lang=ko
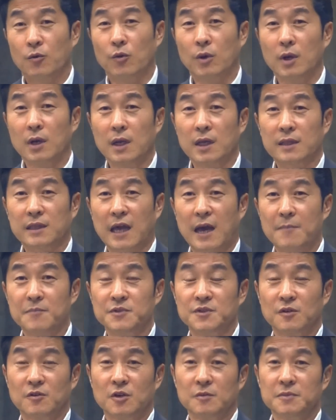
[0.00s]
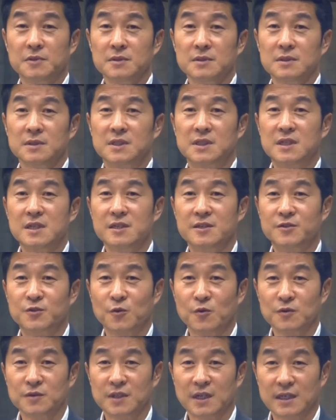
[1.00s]
원래 탐정업은
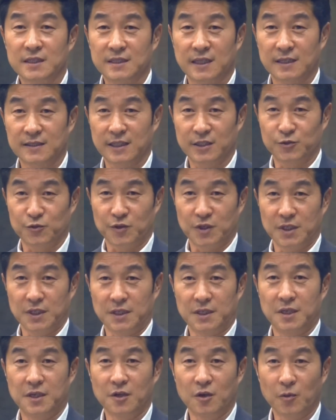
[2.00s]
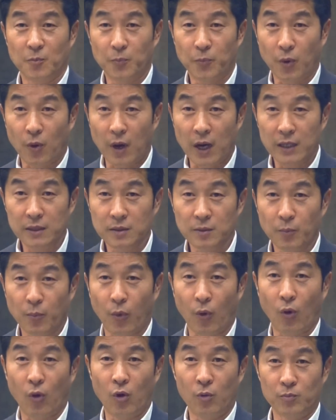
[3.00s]
실종자 찾아주기, 기업 보안,
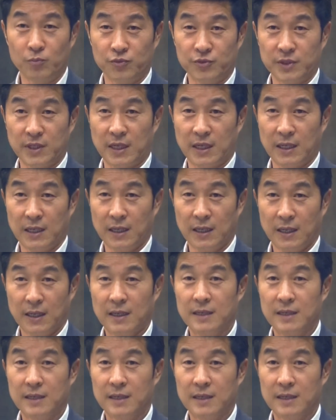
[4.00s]
보험 분야,